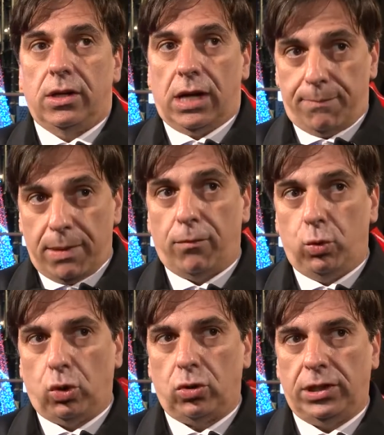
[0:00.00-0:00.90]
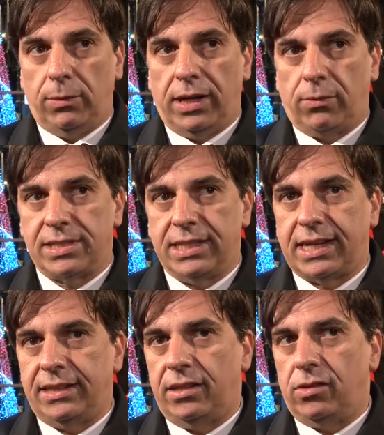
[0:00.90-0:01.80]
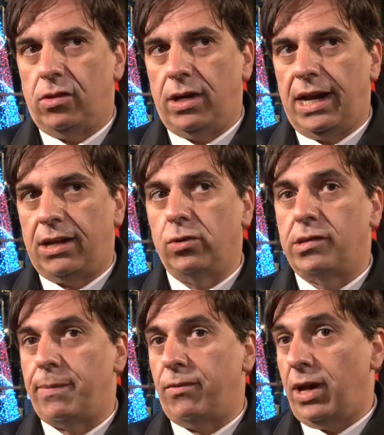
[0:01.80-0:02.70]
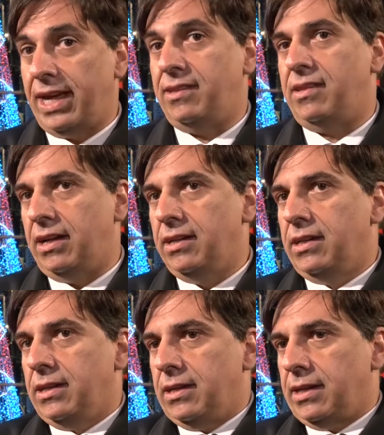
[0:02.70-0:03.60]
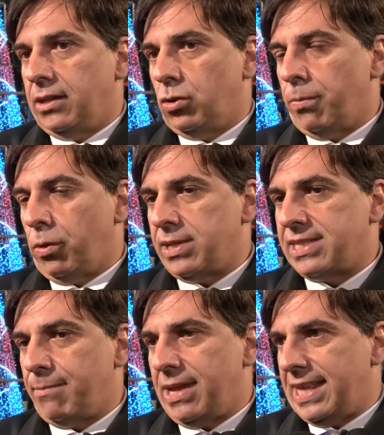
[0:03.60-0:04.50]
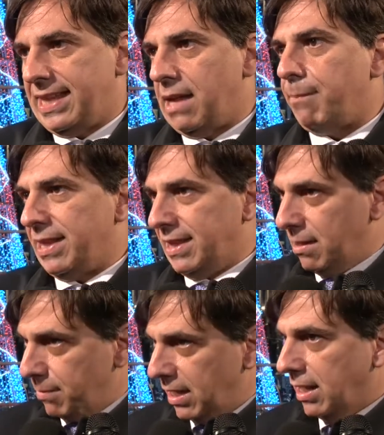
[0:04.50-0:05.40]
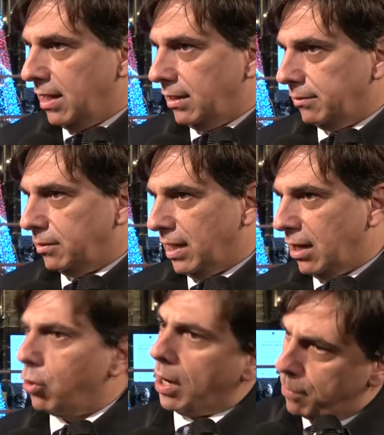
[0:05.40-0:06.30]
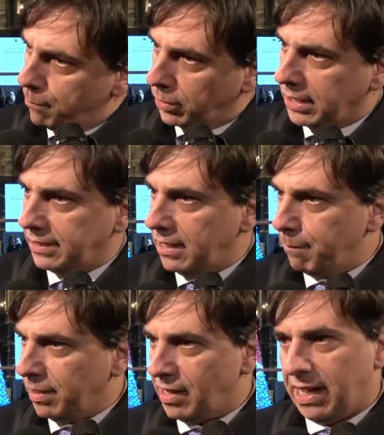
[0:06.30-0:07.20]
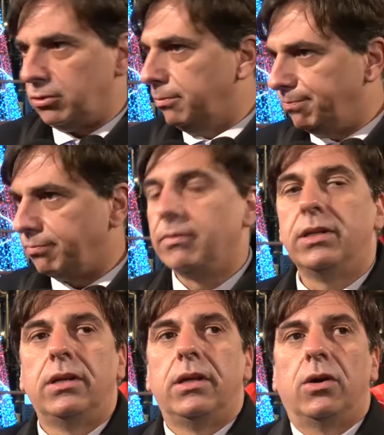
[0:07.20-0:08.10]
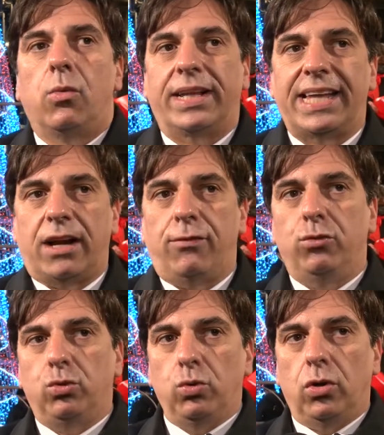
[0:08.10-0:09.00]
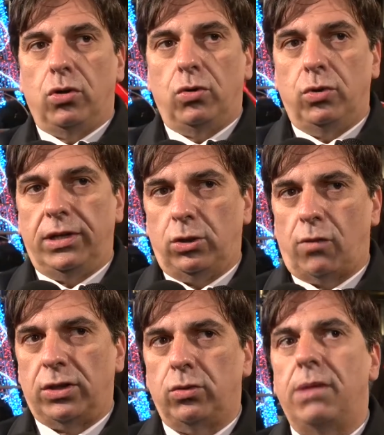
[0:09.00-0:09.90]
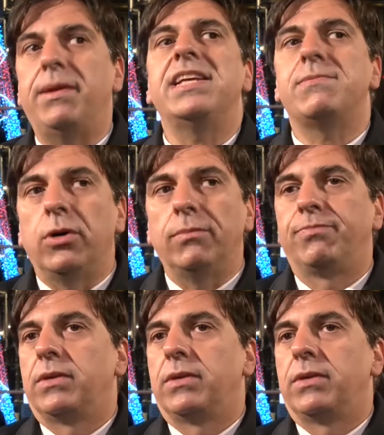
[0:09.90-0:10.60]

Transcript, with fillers: abbiamo voluto continuare questa tradizione e la consapevolezza che dopo questa maledetta pandemia sia ancora più importante del passato. Guardare al futuro con un ritrovato ottimismo,